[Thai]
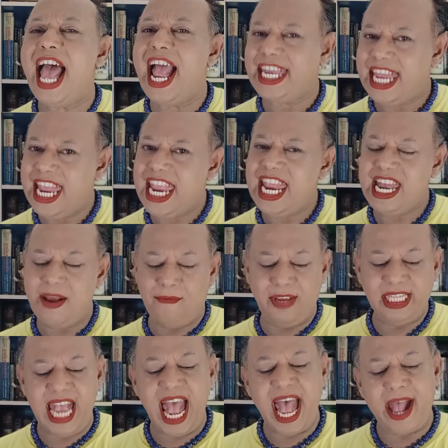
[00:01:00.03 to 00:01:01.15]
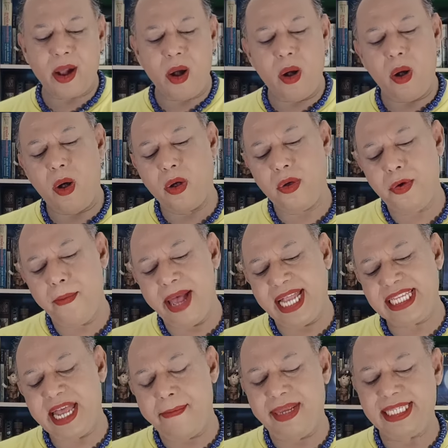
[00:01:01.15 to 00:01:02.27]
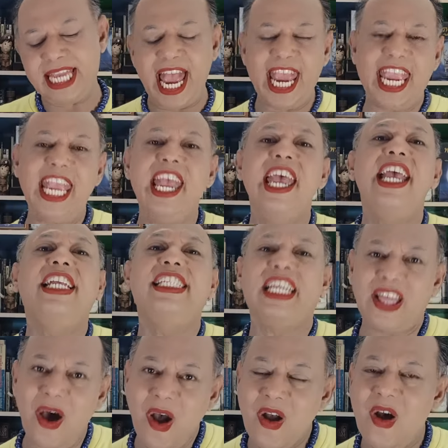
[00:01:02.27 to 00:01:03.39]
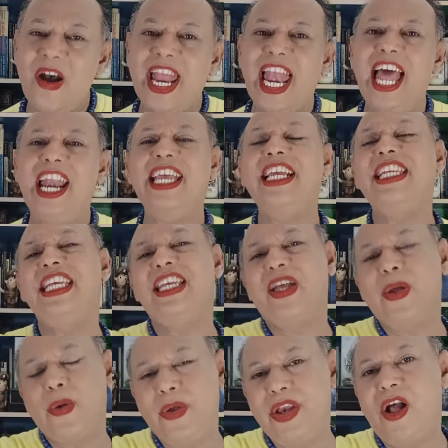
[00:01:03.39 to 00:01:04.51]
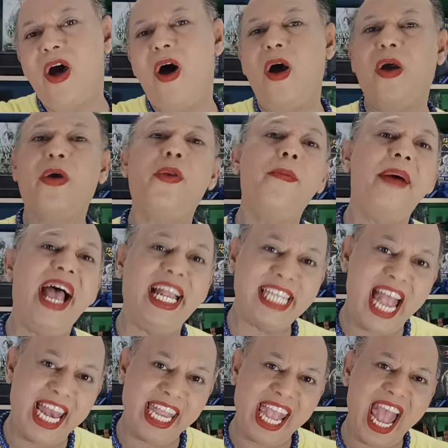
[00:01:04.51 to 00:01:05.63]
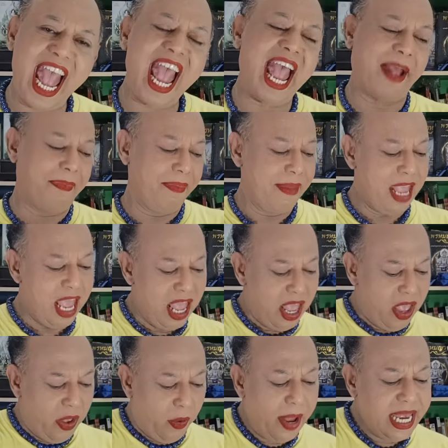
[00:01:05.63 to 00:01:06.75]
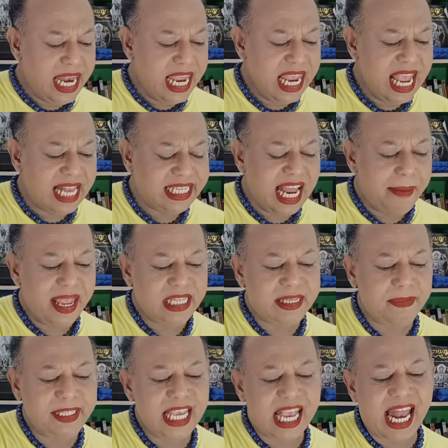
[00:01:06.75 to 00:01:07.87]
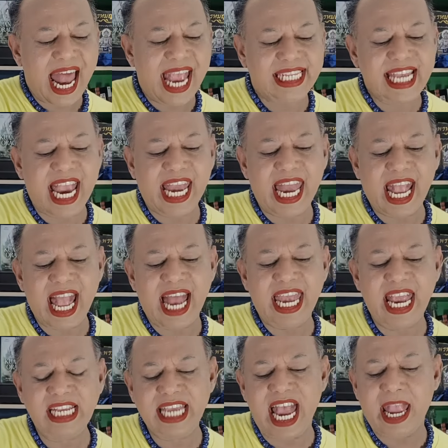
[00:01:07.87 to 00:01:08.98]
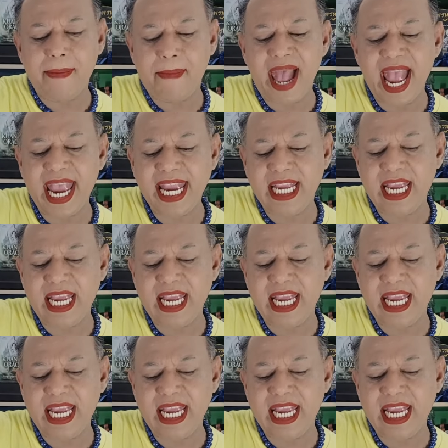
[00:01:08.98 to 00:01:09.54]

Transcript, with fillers: ลาที่นำวิชาของครูบาอาจารย์มาใช้ จะต้องคอยระลึกถึงคุณของครูบาอาจารย์ค่ะ วันนี้อาจารย์บีจิปซีใครใจนะคะ ได้ใช้ไพ่